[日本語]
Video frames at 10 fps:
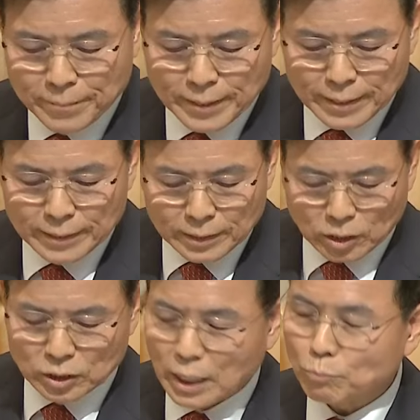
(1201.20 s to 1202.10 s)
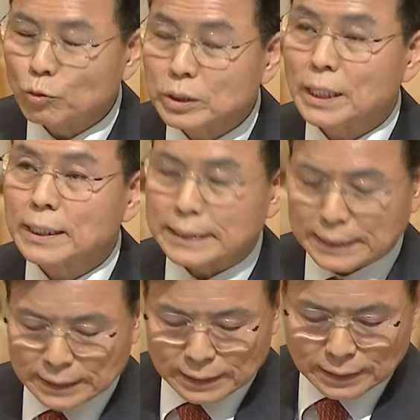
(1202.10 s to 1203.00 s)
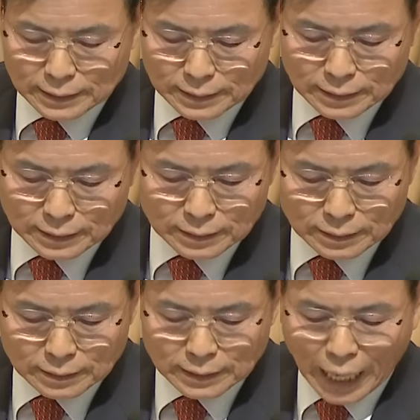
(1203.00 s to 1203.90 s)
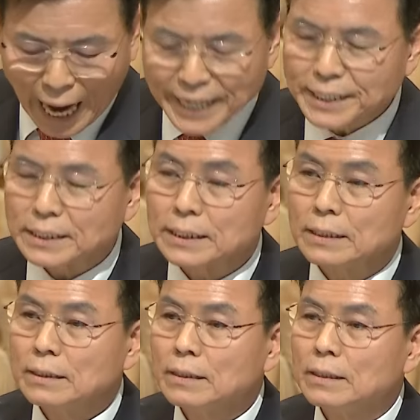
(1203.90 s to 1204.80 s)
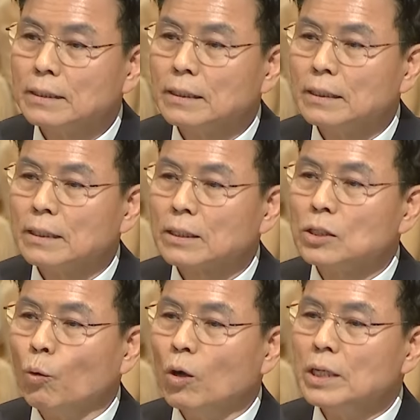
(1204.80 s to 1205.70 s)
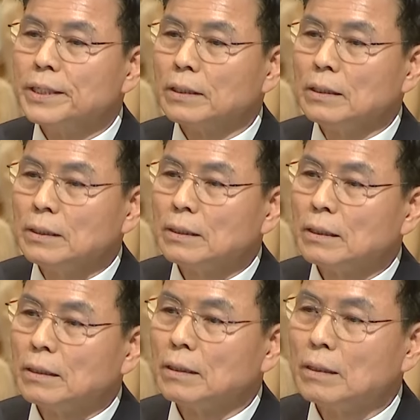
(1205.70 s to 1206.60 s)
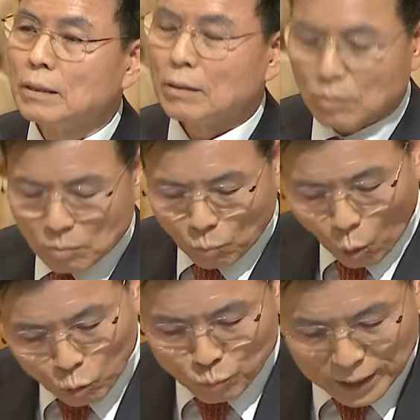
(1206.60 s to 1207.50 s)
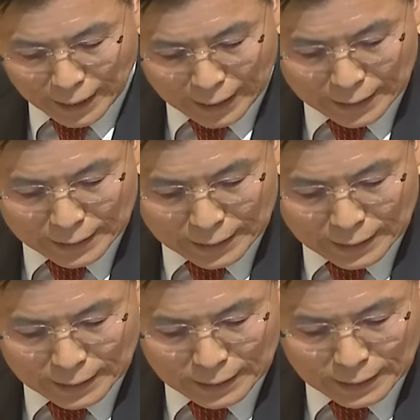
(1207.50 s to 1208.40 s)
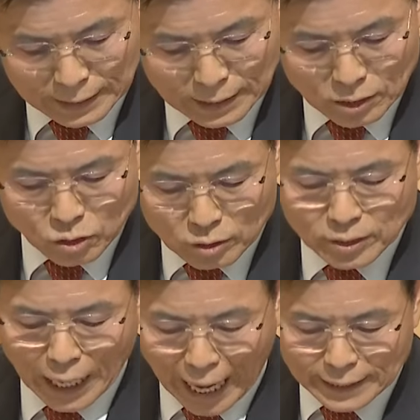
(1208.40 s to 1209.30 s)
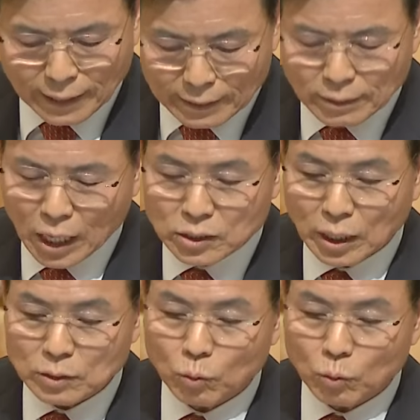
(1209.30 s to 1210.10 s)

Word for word: アベルを通さなければ天の父母様のもとに行くことができませんしかし問題はカインがその原理を知らないことです